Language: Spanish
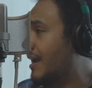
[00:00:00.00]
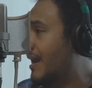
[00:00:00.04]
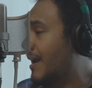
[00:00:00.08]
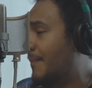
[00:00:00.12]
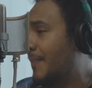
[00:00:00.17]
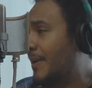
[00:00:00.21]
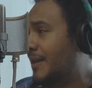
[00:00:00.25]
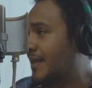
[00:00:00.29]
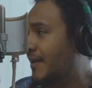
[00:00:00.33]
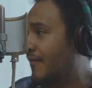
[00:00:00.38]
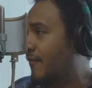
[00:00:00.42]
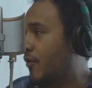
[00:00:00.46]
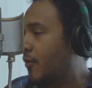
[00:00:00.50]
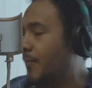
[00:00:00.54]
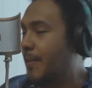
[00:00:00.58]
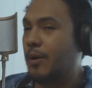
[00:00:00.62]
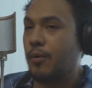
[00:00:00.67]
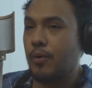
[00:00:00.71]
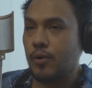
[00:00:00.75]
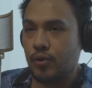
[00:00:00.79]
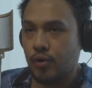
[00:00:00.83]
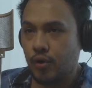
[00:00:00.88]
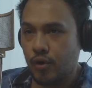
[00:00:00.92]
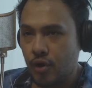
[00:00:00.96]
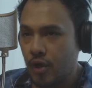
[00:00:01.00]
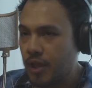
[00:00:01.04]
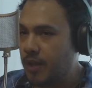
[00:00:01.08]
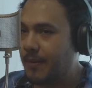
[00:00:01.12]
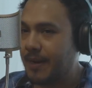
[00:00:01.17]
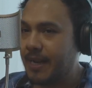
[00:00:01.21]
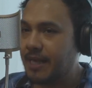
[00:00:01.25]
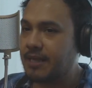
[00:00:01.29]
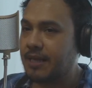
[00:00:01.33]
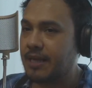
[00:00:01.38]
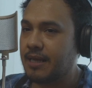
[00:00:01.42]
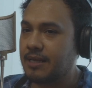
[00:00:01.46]
la plataforma cuando no
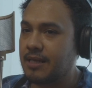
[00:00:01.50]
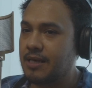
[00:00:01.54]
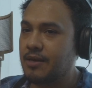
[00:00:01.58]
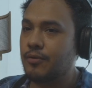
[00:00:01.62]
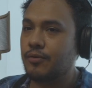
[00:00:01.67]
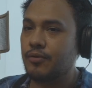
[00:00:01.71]
debería ser así,